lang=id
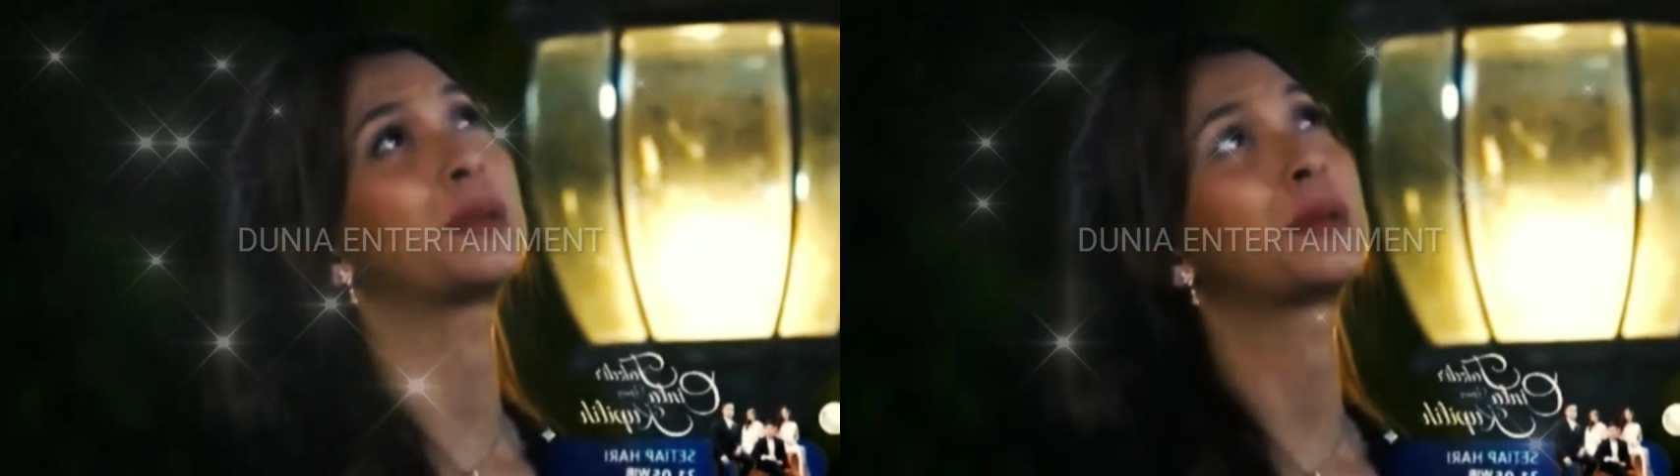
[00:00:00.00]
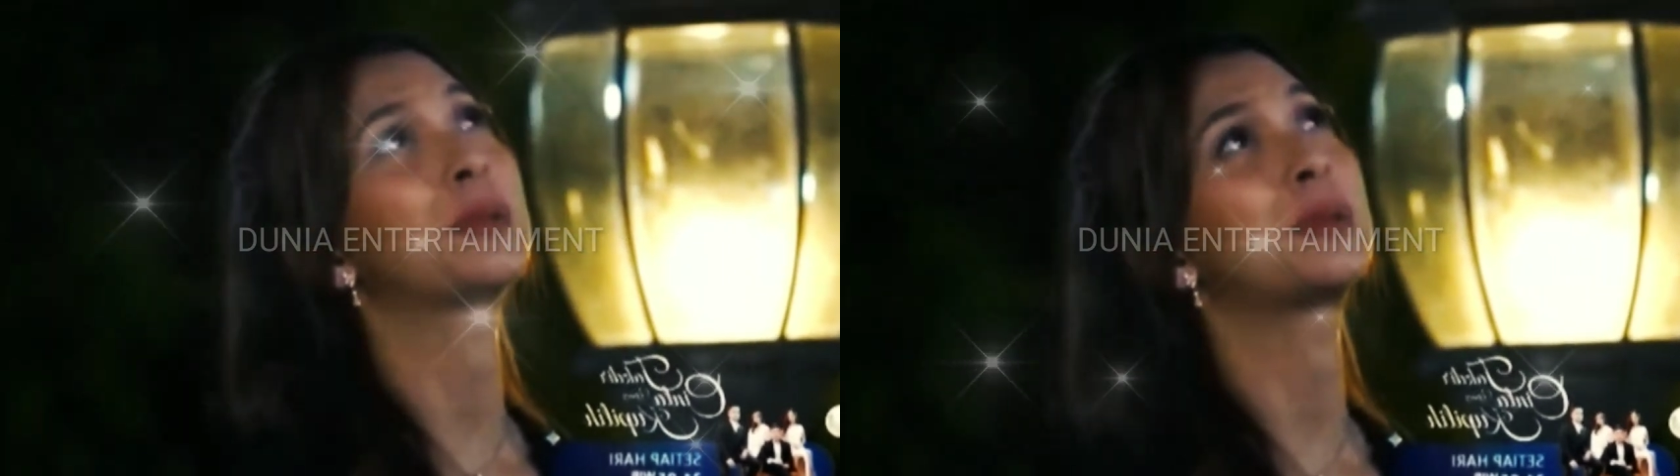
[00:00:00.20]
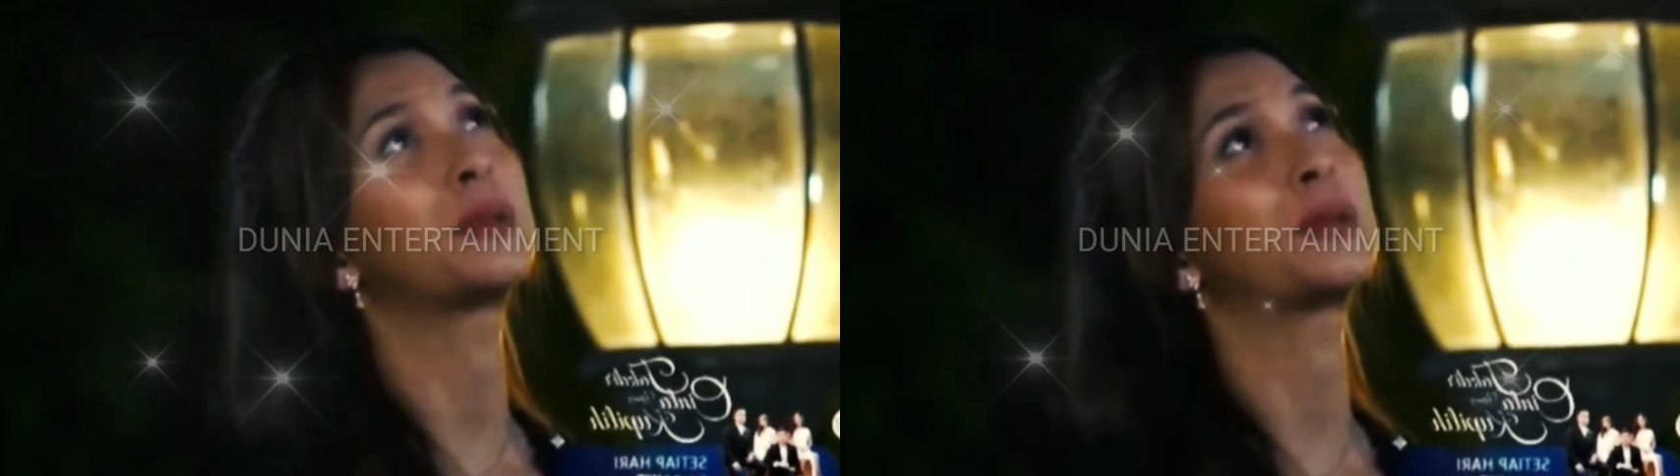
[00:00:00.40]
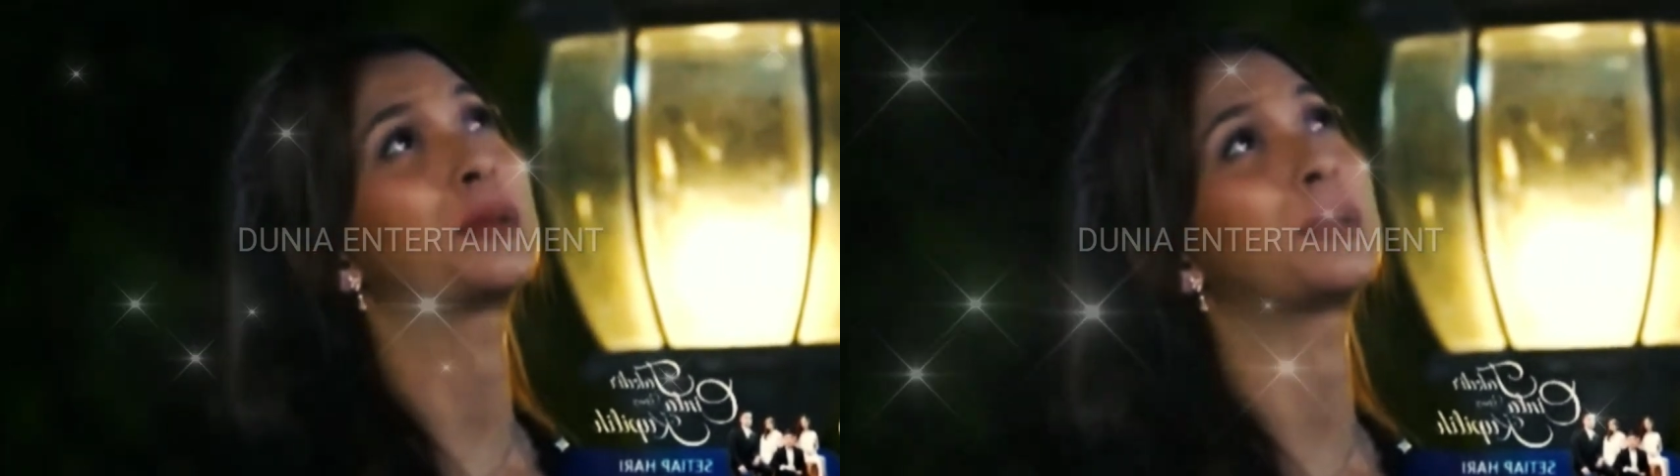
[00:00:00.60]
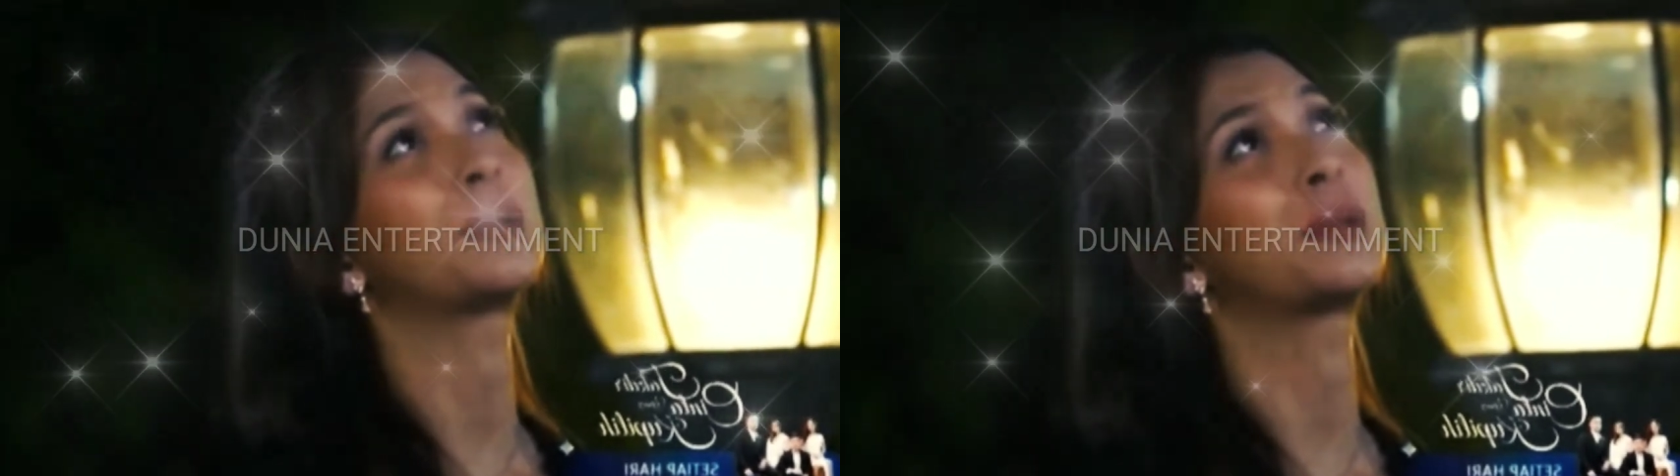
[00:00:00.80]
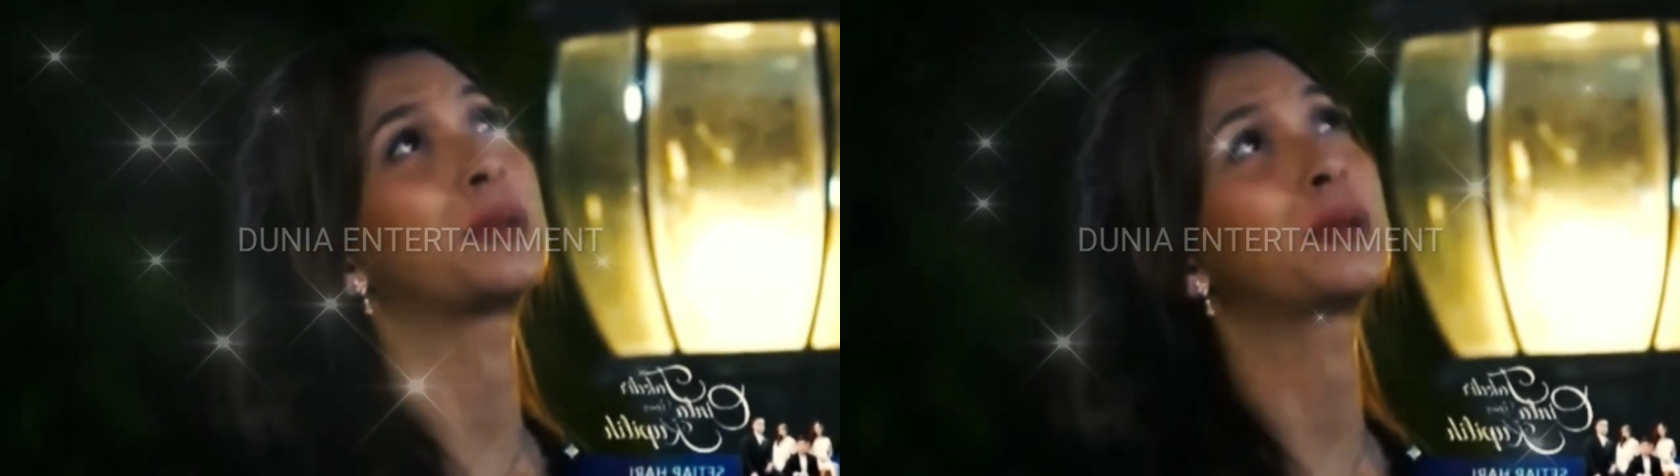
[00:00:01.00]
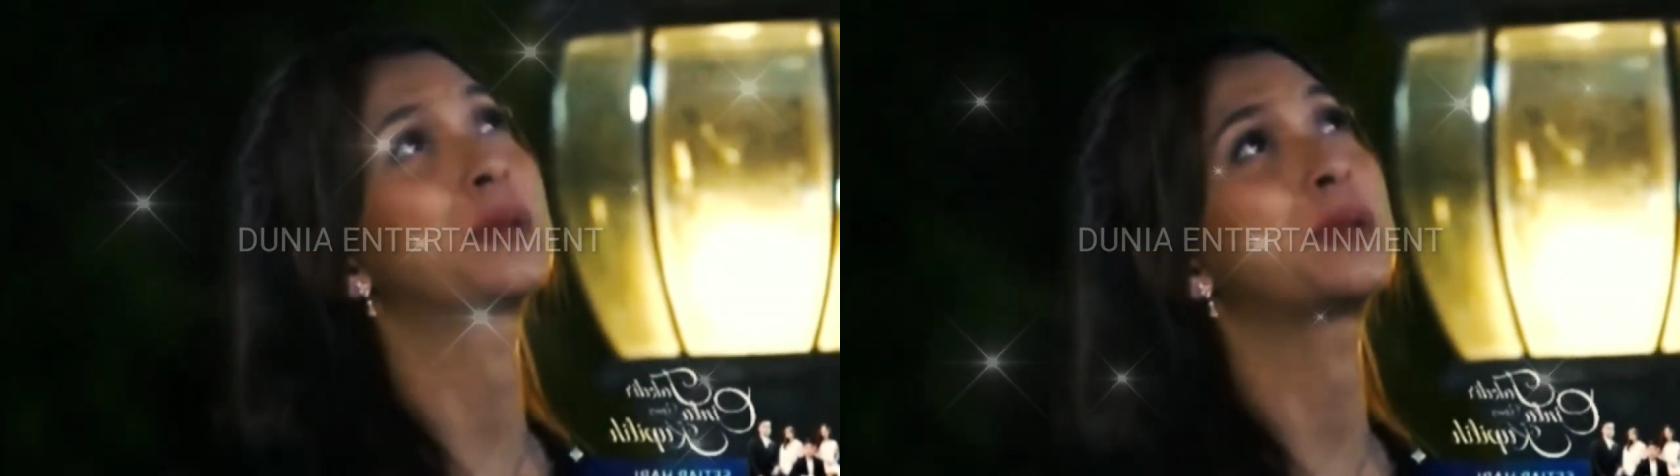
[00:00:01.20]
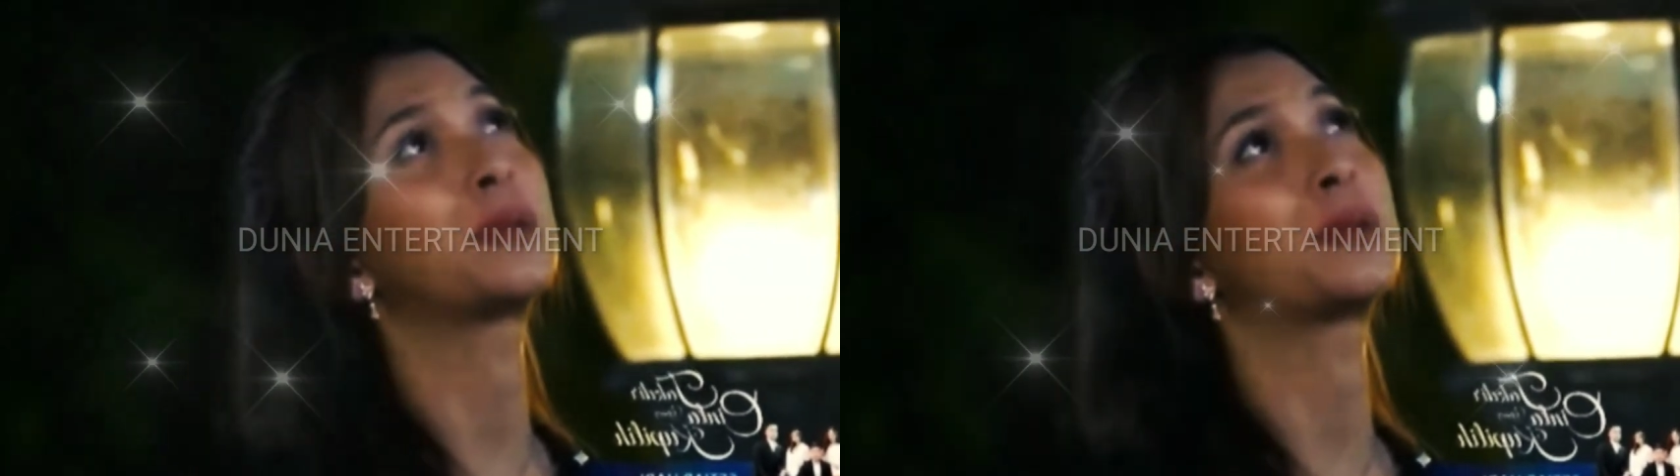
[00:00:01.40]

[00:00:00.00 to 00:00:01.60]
jadwalnya esok hari.